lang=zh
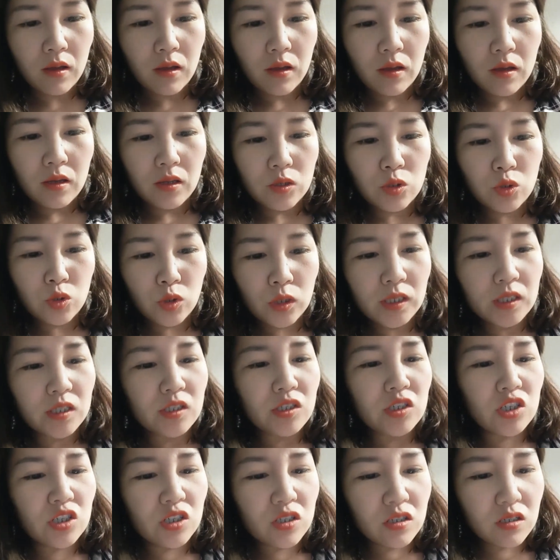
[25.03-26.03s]
所以
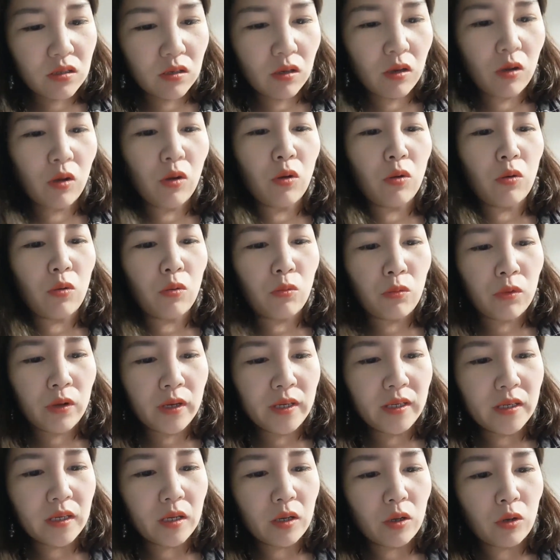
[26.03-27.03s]
之后我也